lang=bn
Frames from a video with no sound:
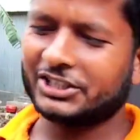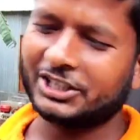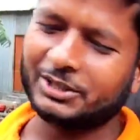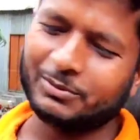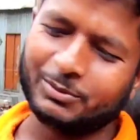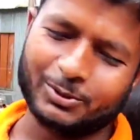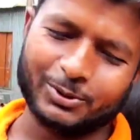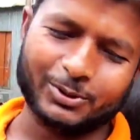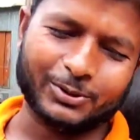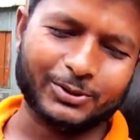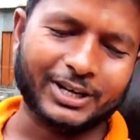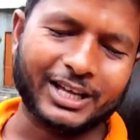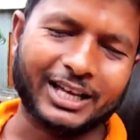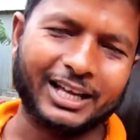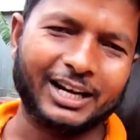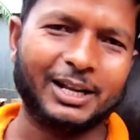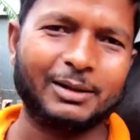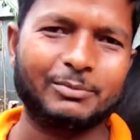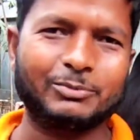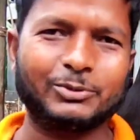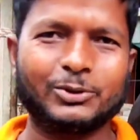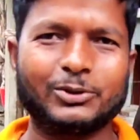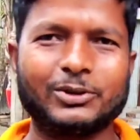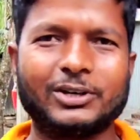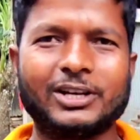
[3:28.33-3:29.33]
সে বললো না
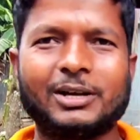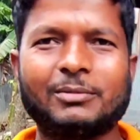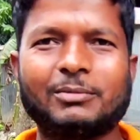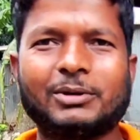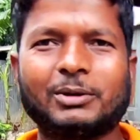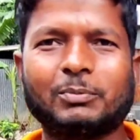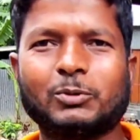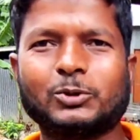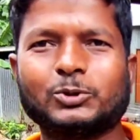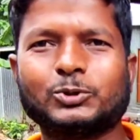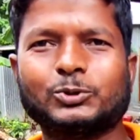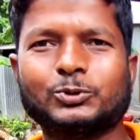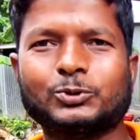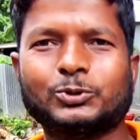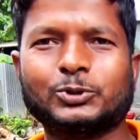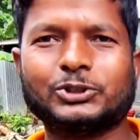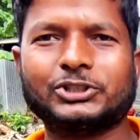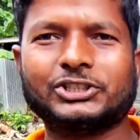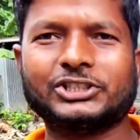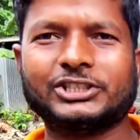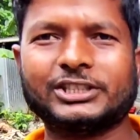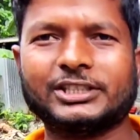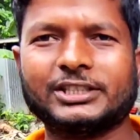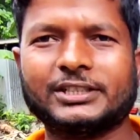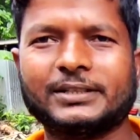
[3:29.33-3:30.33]
আলহামদুলিল্লাহ আমার পছন্দ
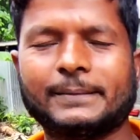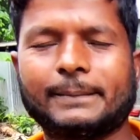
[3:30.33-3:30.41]
হয়েছে